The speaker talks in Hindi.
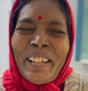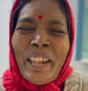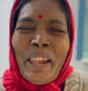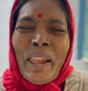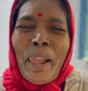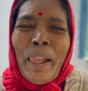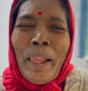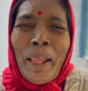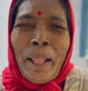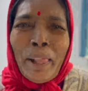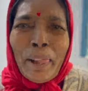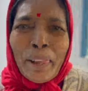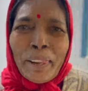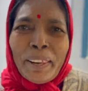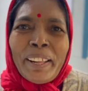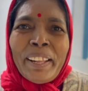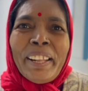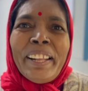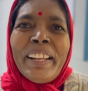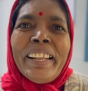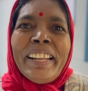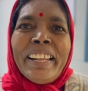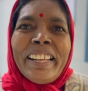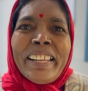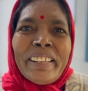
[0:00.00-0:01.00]
कहाँ से आ
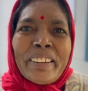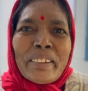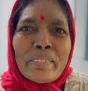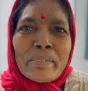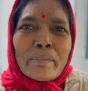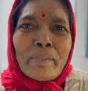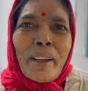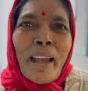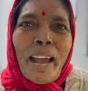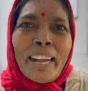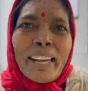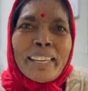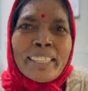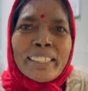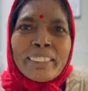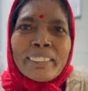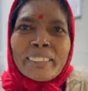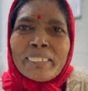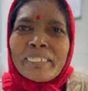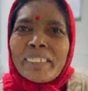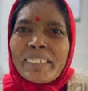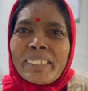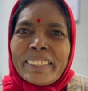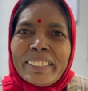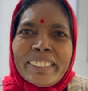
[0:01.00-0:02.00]
रहे हो महाराष्ट्र
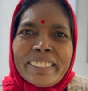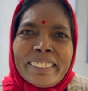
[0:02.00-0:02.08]
में